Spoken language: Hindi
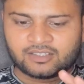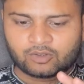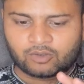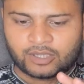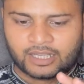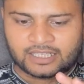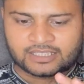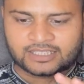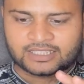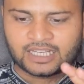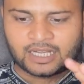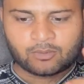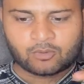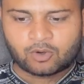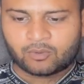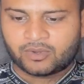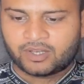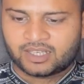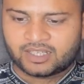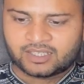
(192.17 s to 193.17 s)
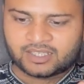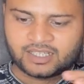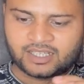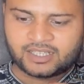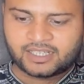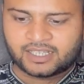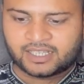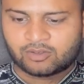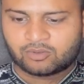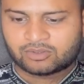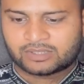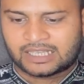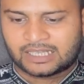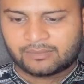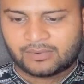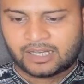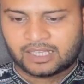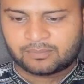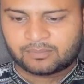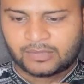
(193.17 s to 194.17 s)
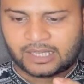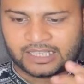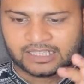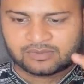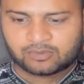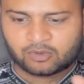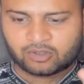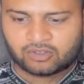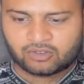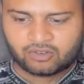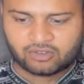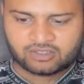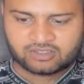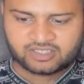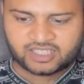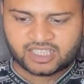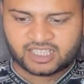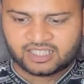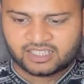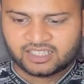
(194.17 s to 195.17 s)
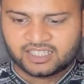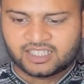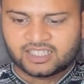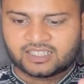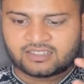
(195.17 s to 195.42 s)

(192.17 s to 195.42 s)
तो ऐसे ही आपको भी लिखना है ठीक है उसके बाद पासपोर्ट नोट सेट